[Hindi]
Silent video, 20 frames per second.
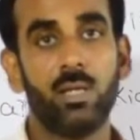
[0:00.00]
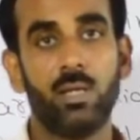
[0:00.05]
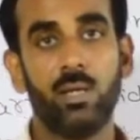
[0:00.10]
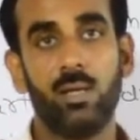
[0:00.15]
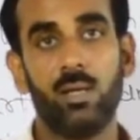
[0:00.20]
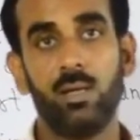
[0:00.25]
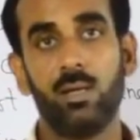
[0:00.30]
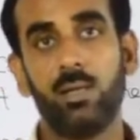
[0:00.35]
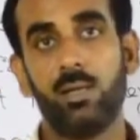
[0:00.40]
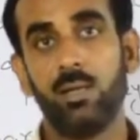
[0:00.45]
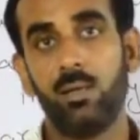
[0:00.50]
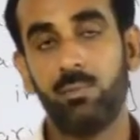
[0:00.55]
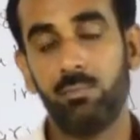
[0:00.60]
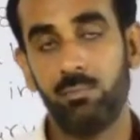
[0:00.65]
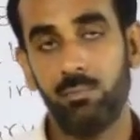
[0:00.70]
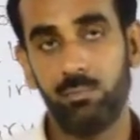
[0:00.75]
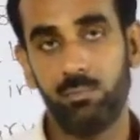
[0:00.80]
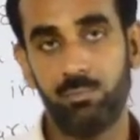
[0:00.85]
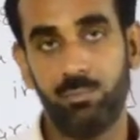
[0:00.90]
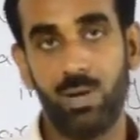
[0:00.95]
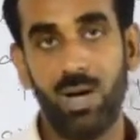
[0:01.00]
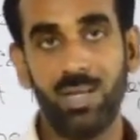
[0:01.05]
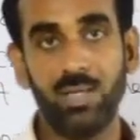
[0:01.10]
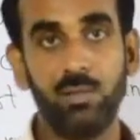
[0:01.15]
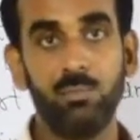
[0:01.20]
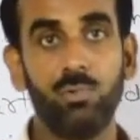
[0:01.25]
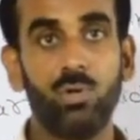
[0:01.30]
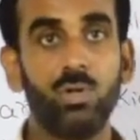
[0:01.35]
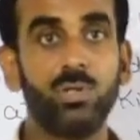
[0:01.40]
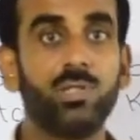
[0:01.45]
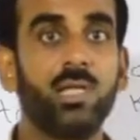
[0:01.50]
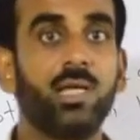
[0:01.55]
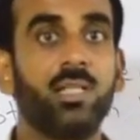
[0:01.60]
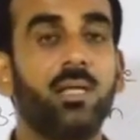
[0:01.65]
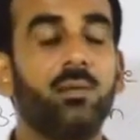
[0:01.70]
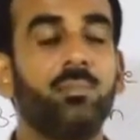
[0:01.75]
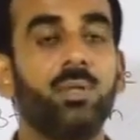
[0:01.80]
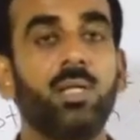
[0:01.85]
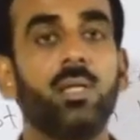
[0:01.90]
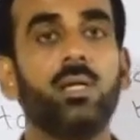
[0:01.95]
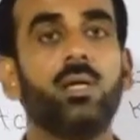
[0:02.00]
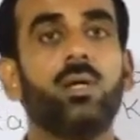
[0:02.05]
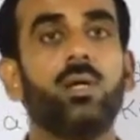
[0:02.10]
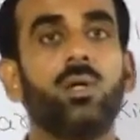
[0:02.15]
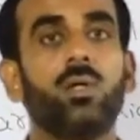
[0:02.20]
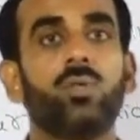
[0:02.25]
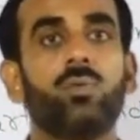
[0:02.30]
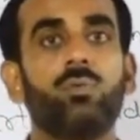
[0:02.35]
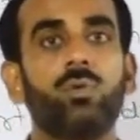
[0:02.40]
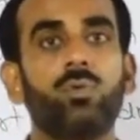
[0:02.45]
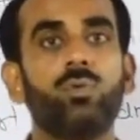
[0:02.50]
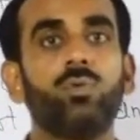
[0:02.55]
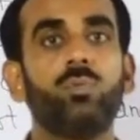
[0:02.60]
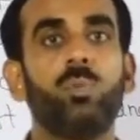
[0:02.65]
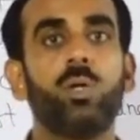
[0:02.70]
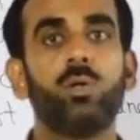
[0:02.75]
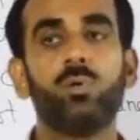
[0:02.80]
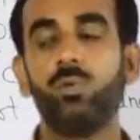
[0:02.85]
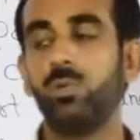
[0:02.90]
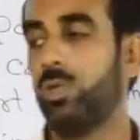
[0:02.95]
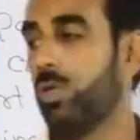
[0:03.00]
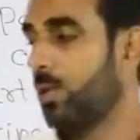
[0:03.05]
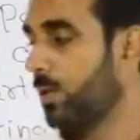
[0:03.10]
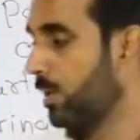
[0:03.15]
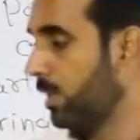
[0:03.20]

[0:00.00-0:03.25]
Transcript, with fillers: ना अगर हम पानी बहुत ज़्यादा पी लें तो वो खुद ब खुद